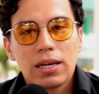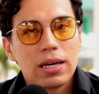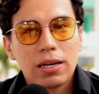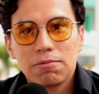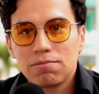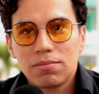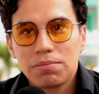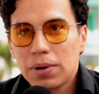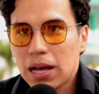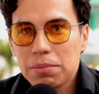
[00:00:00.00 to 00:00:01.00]
Eh,
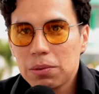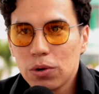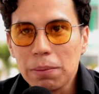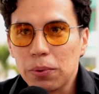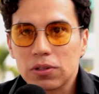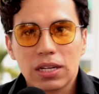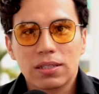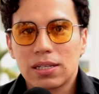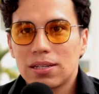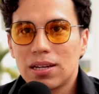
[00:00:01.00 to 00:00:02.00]
para mí muy
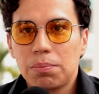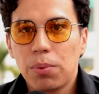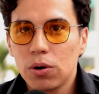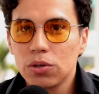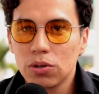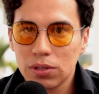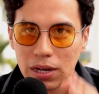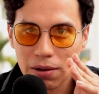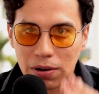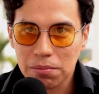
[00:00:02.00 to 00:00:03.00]
importante ese apoyo
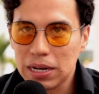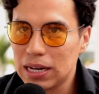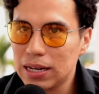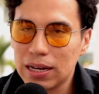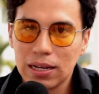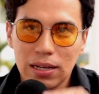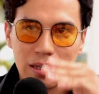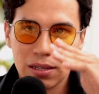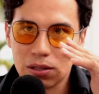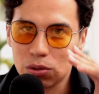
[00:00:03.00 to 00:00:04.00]
de la familia
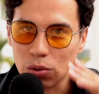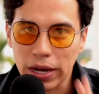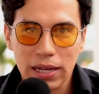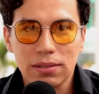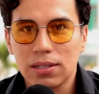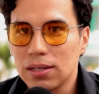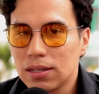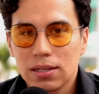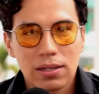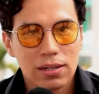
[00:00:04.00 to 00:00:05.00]
y de tu gente
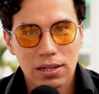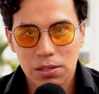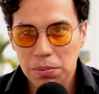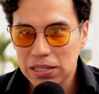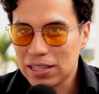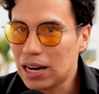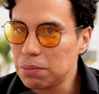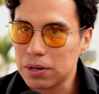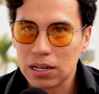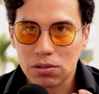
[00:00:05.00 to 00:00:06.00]
es
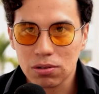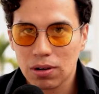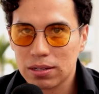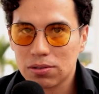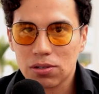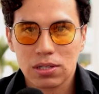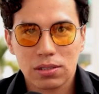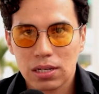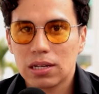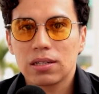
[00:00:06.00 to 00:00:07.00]
vital porque eso lo hace uno
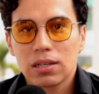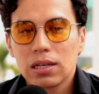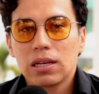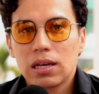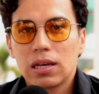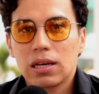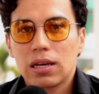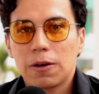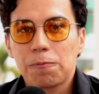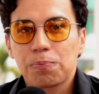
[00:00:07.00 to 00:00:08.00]
sentir
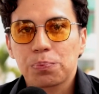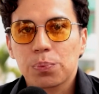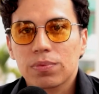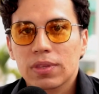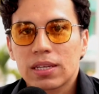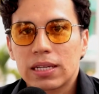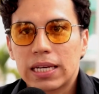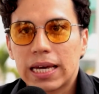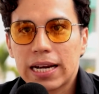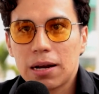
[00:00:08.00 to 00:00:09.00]
eh,
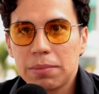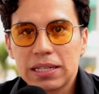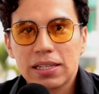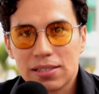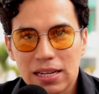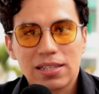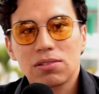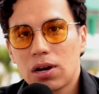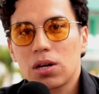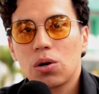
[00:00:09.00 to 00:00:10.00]
que realmente está
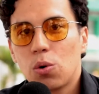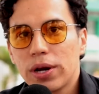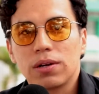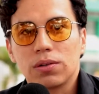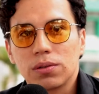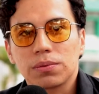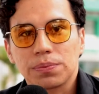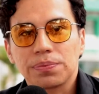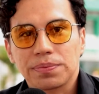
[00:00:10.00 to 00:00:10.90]
haciendo algo bueno, ¿no?